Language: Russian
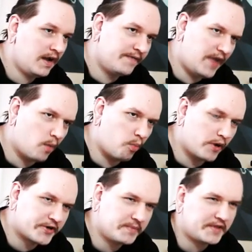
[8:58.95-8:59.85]
Да, он
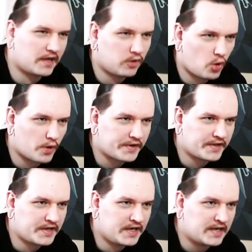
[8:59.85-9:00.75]
больше
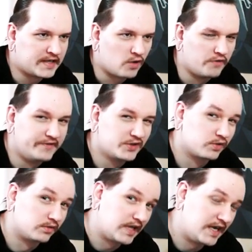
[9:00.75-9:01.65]
металкорный, такой
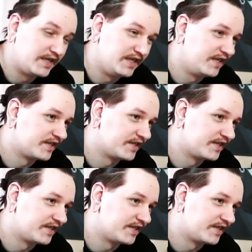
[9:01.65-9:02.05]
визуалкейный,